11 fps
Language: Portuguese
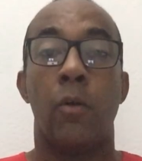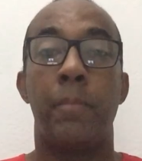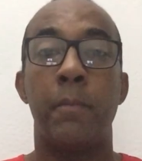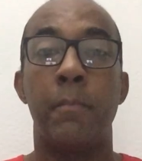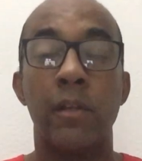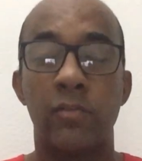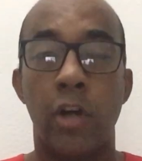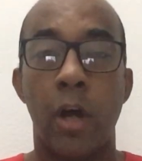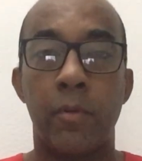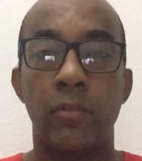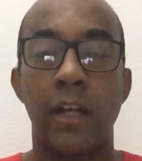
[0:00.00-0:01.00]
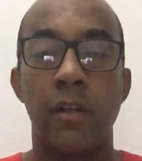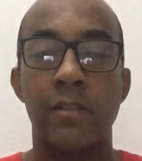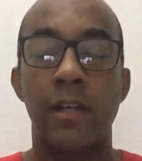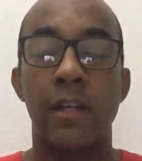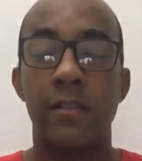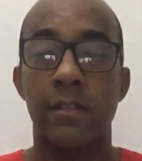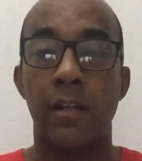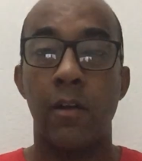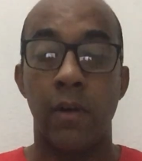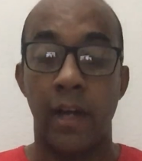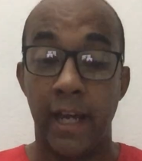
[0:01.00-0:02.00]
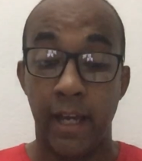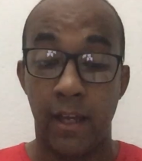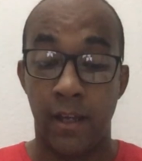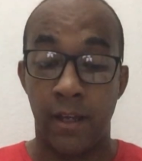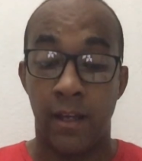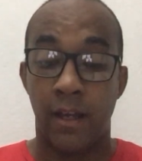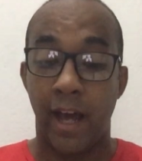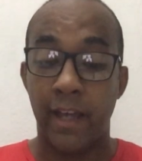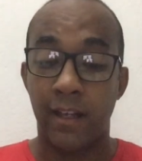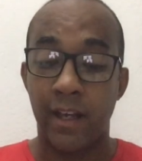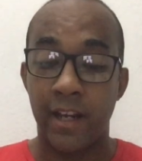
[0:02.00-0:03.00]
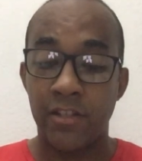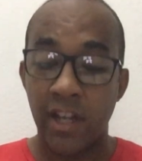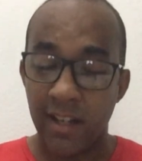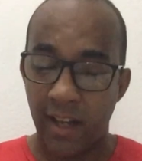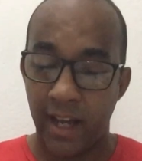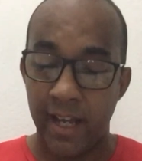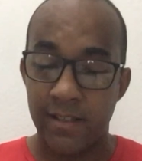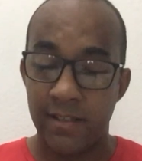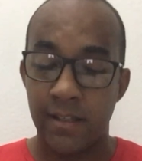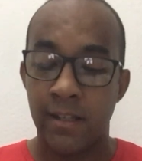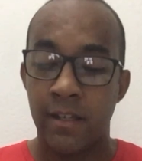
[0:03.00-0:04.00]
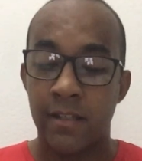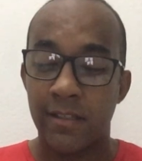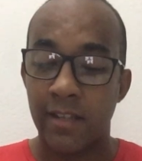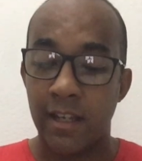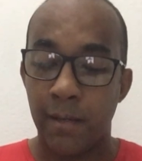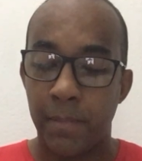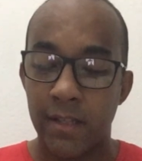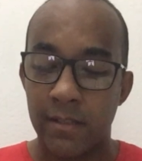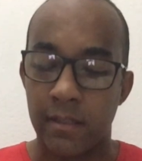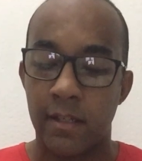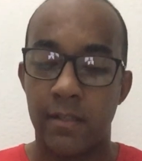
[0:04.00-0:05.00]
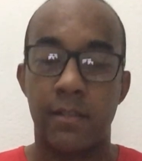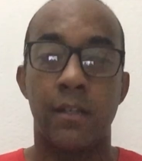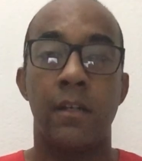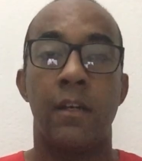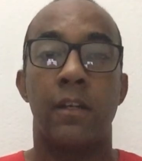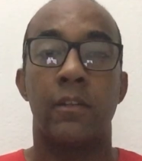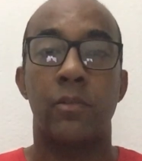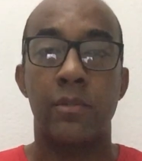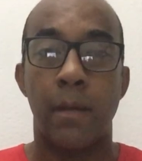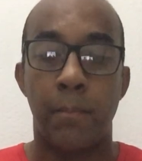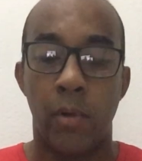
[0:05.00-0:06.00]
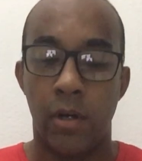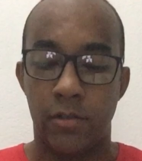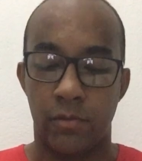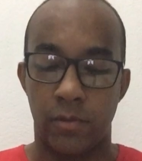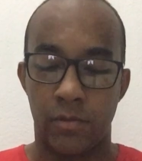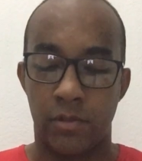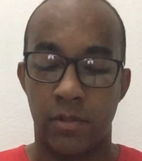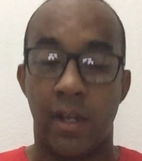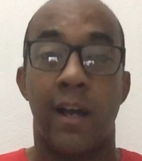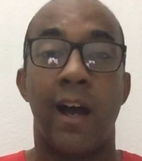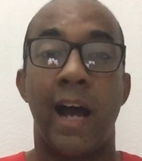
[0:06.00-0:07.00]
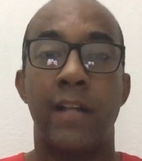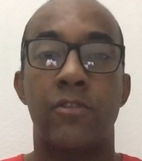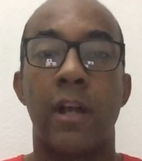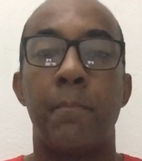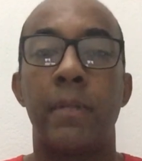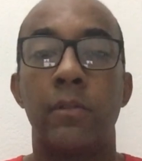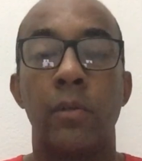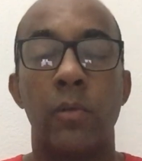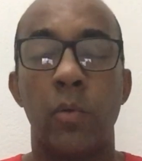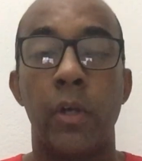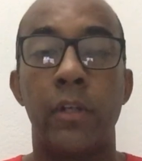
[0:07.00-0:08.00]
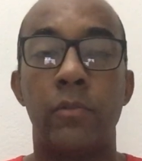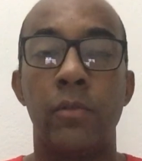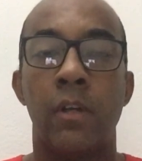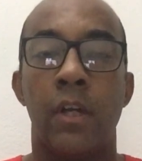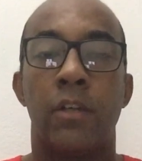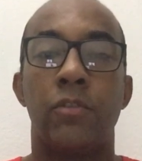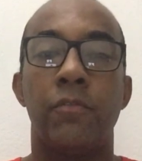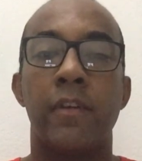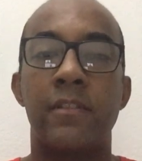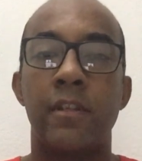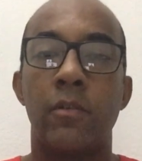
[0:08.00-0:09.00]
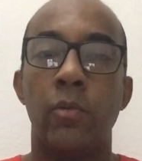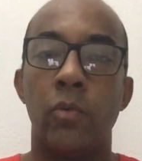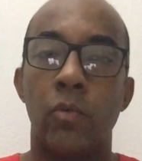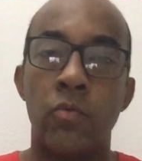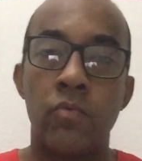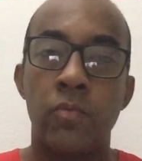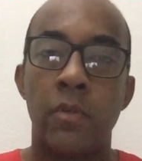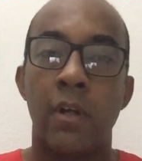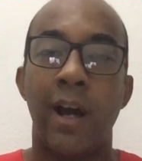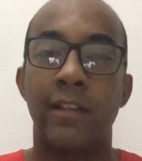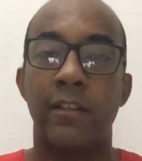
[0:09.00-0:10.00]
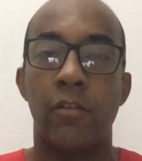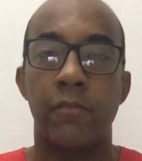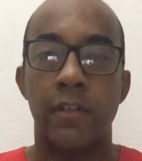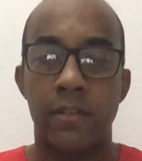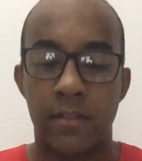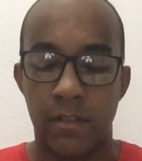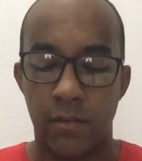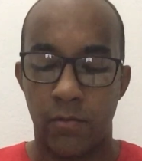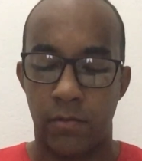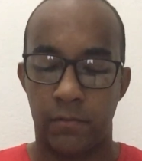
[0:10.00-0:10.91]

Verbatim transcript: O primeiro tópico da nossa lição é: a igreja cresce sem a presença dos Apóstolos, Atos capítulo 8, do versículo 1 até o 25.